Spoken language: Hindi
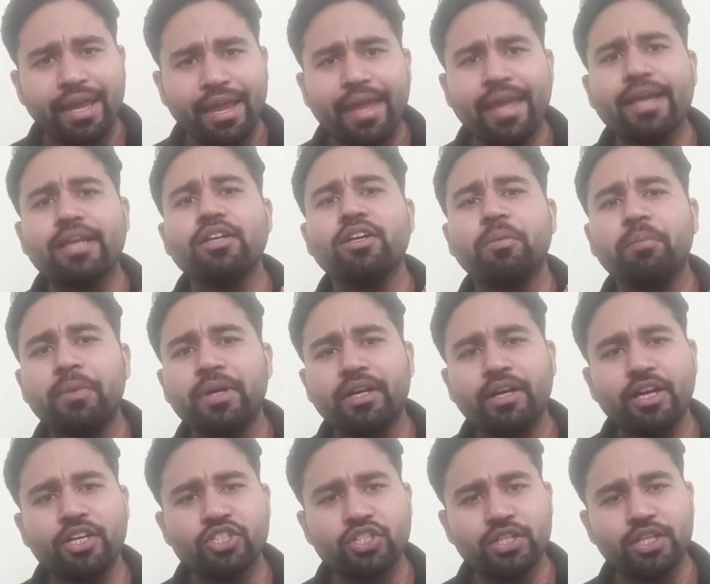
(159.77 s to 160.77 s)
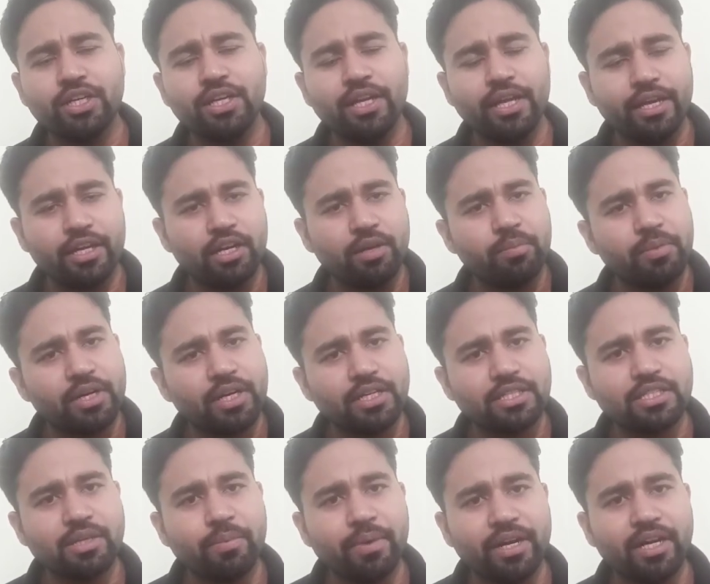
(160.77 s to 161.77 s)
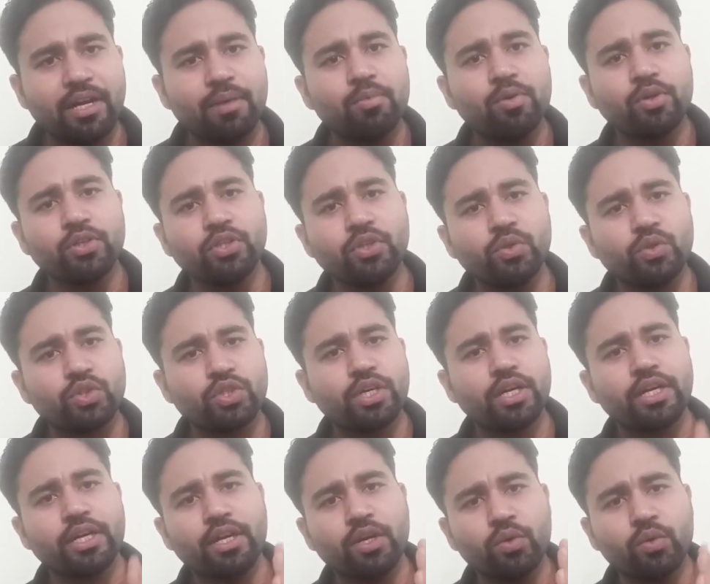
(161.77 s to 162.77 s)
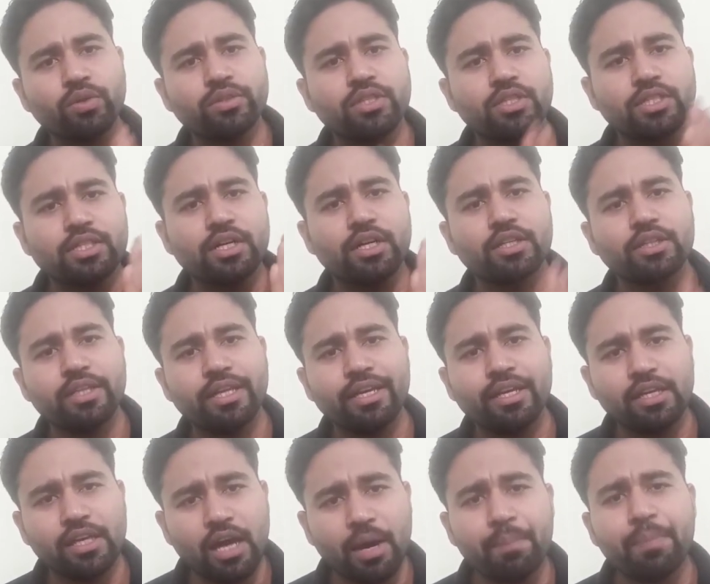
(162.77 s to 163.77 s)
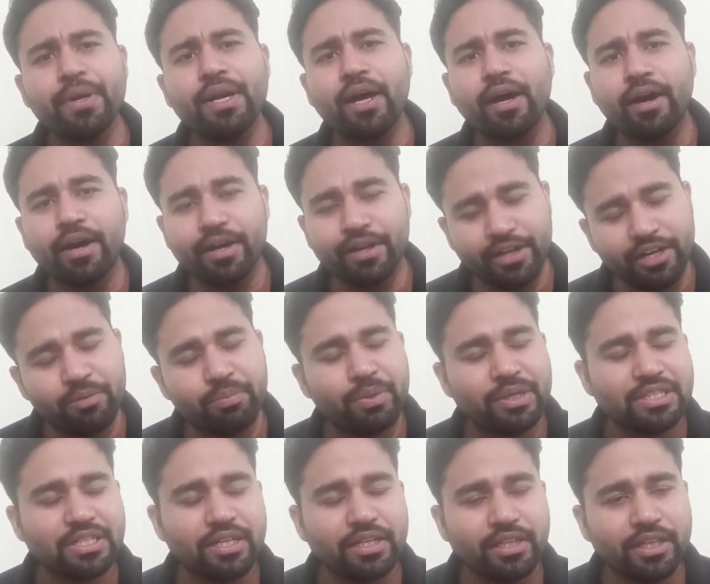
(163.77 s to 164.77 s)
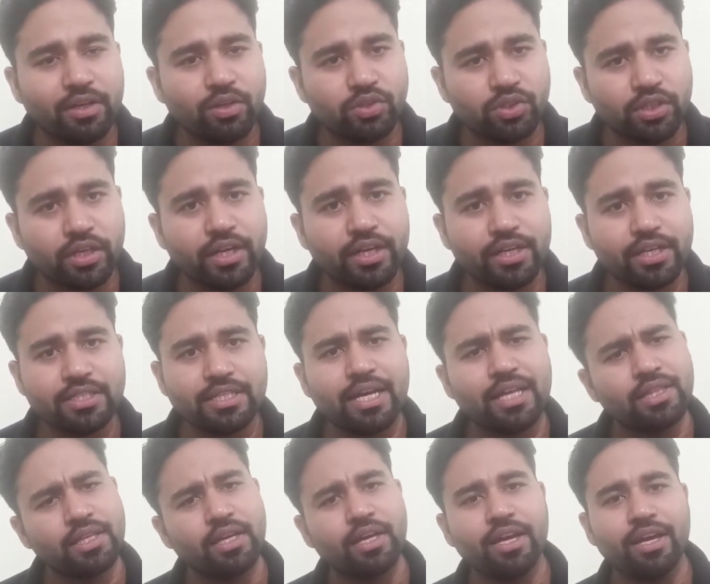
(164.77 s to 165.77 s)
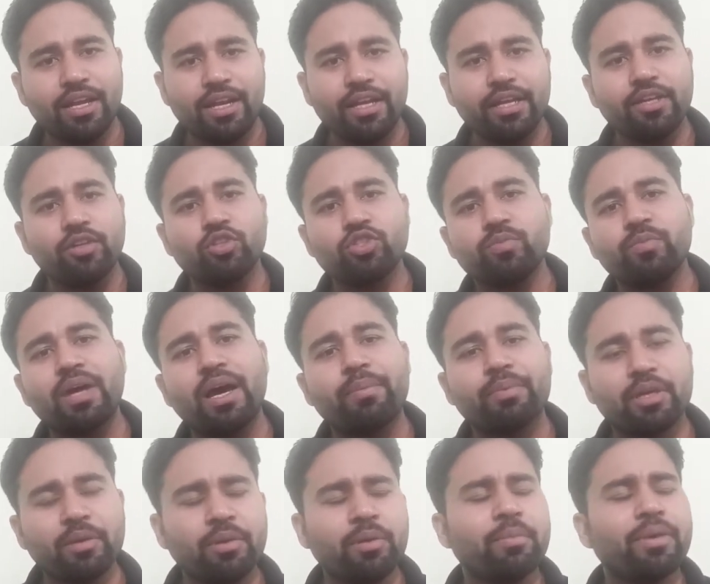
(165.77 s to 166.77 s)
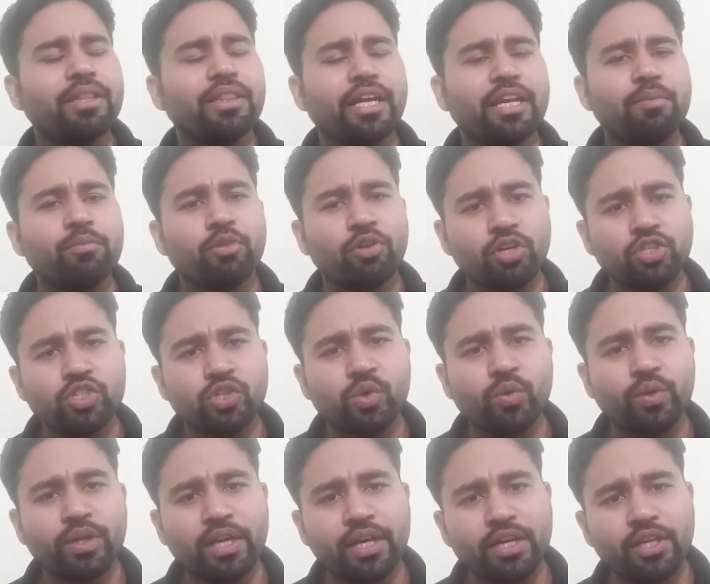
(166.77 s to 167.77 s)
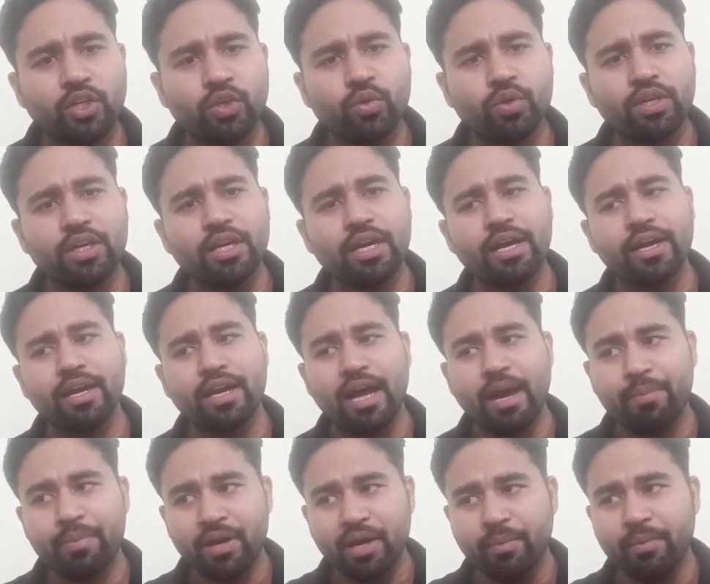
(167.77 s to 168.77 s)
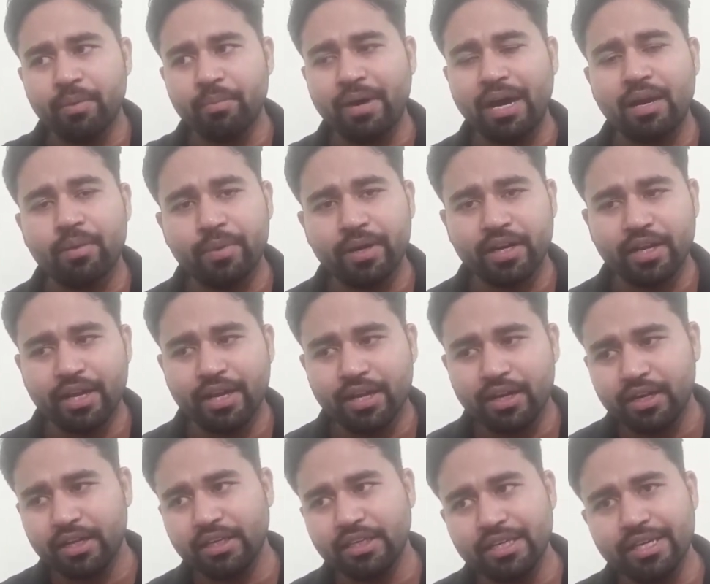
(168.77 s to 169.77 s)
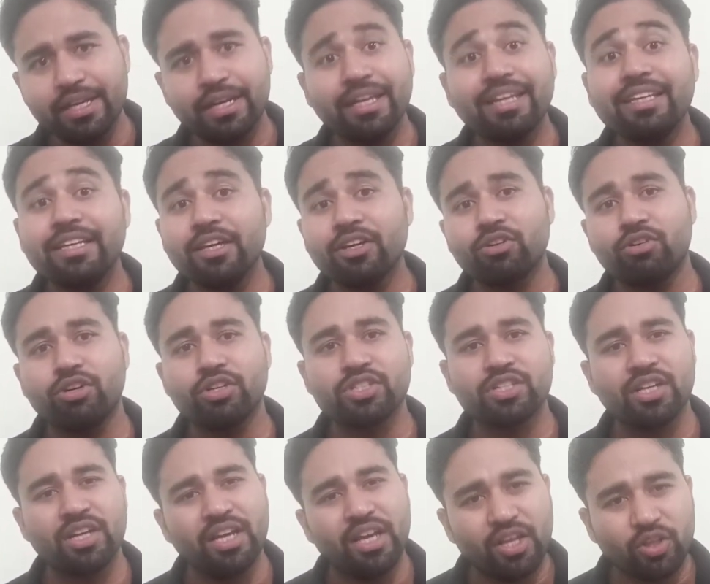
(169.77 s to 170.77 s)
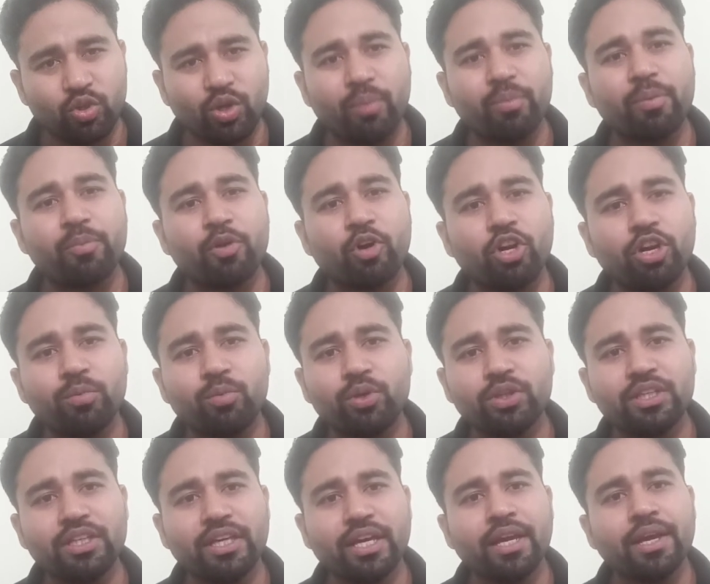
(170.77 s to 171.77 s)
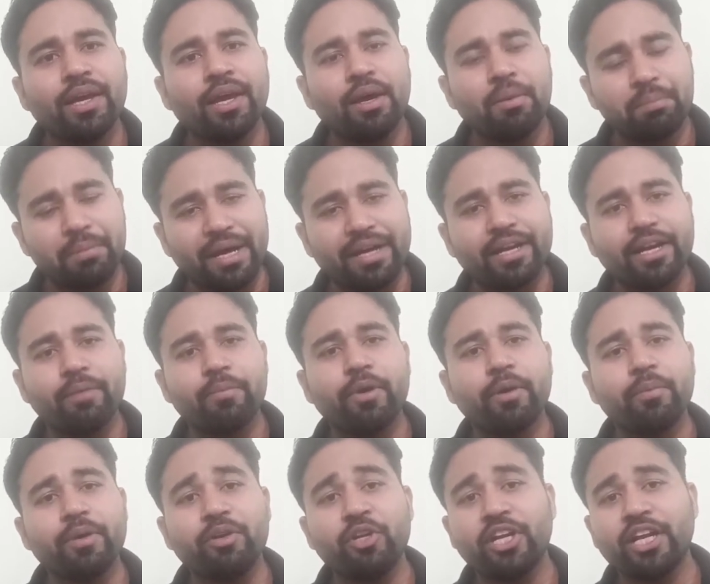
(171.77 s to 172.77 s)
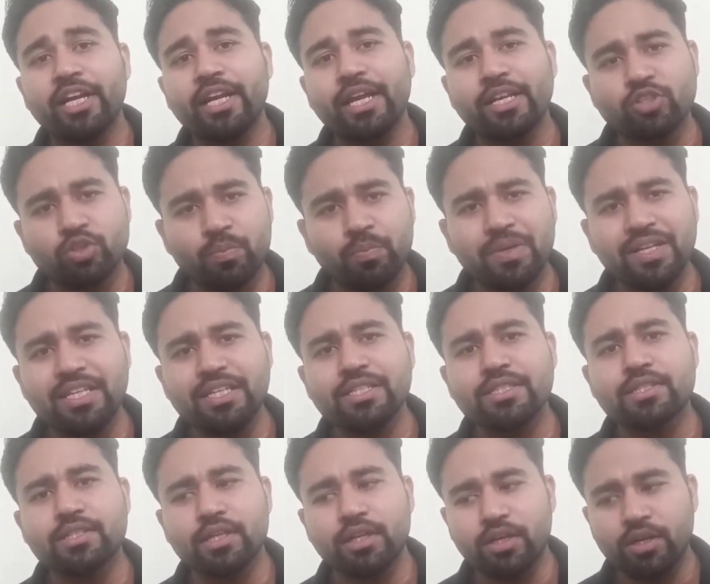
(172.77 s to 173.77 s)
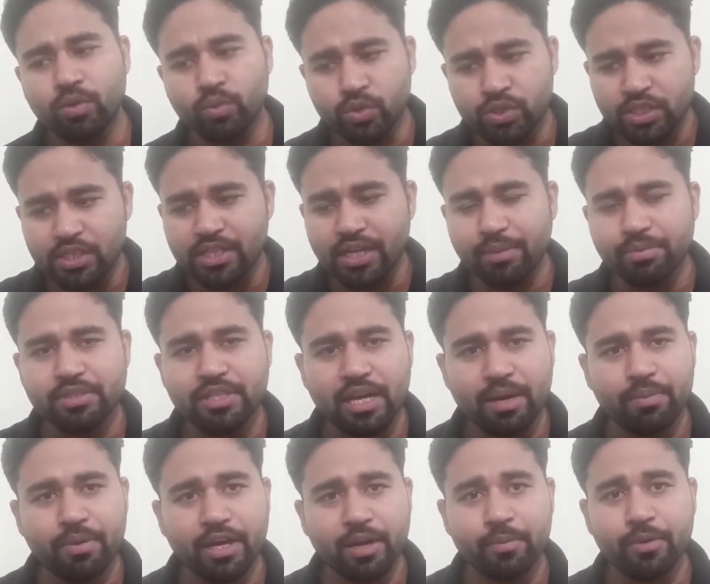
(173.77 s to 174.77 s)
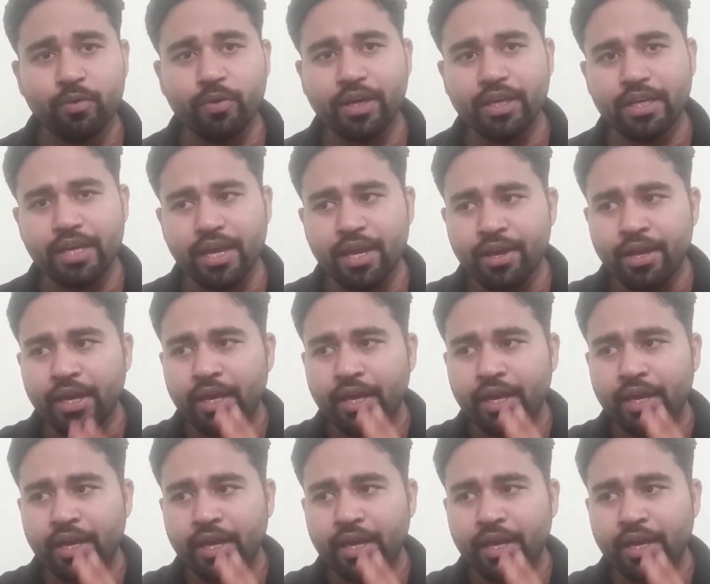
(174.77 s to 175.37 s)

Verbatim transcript: एक नंबर का स्टील एक नंबर का सीमेंट हम लोग यूज करके कोशिश करते हैं कि अपना हंड्रेड परसेंट दे उस घर के साथ लेकिन उसमें आपकी भी ईमानदारी बहुत ज़रूरी है क्योंकि अगर आप हमें बार बार कहें नहीं ये नहीं ये कॉस्ट तो हमें प्रॉब्लम होती है मार्केट में हमें भी रहना है सो प्लीज़ उस हिसाब से आप घर बनवाइए